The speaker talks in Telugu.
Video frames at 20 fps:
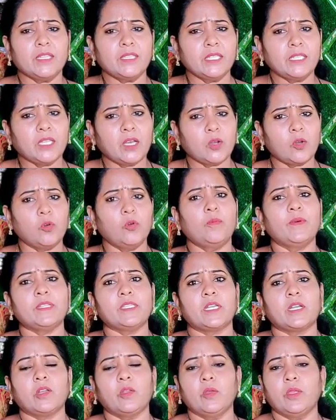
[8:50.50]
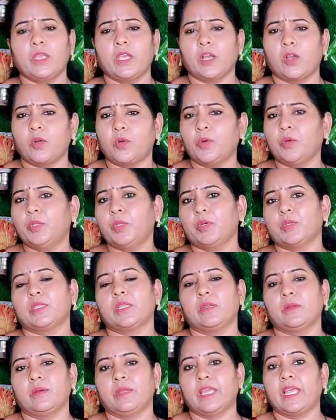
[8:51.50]
అతి తక్కువ బడ్జెట్లో ఎక్కువ
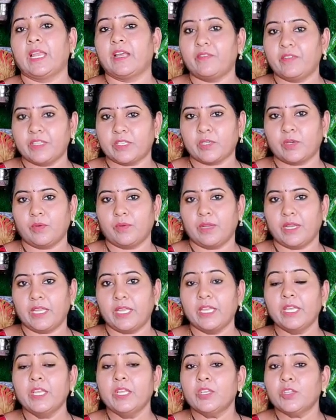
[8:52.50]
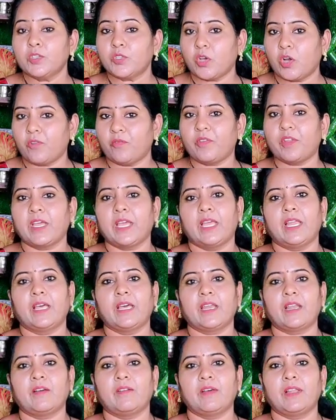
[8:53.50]
దోశలు ఎలా వేసుకోవాలి సాఫ్ట్గా ఎలా
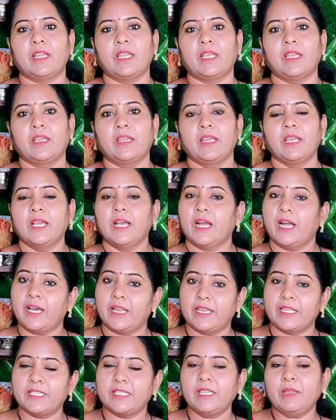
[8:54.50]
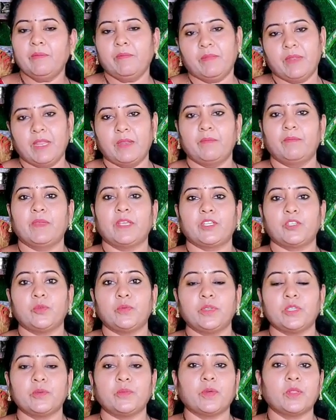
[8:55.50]
రావాలి అనేసి నేను మీకు
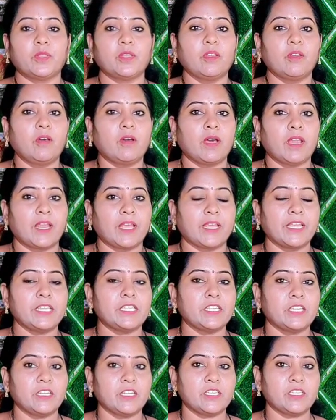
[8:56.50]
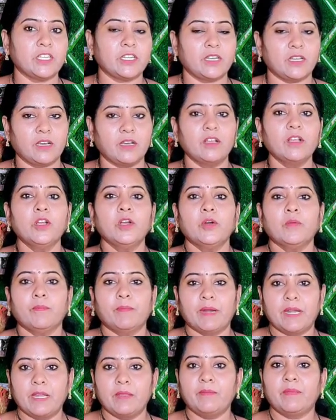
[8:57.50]
చూపించబోతున్నాను అలాగే చిన్న చిన్న
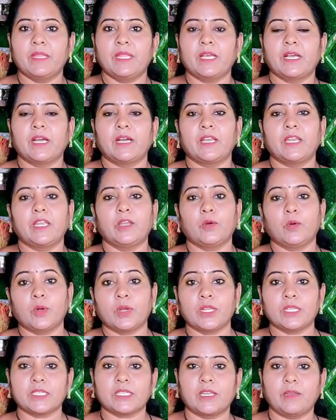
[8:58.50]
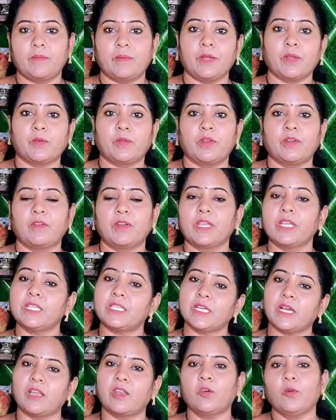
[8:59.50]
బండి మీద కానీ హోటల్స్ కానీ పెట్టుకున్న వాళ్ళకి
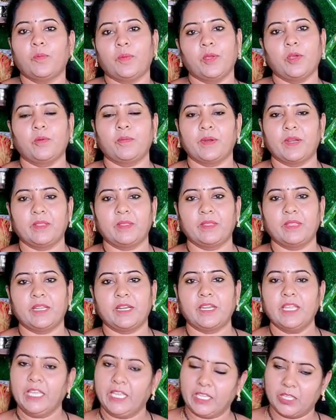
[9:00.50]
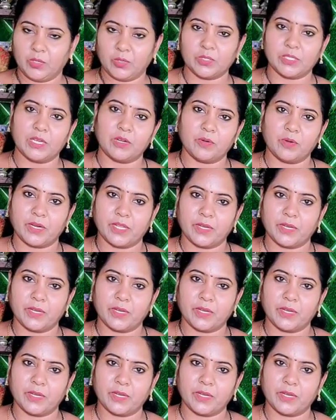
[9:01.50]
చాలా ఉపయోగపడుతుందండి ఈ దోశలు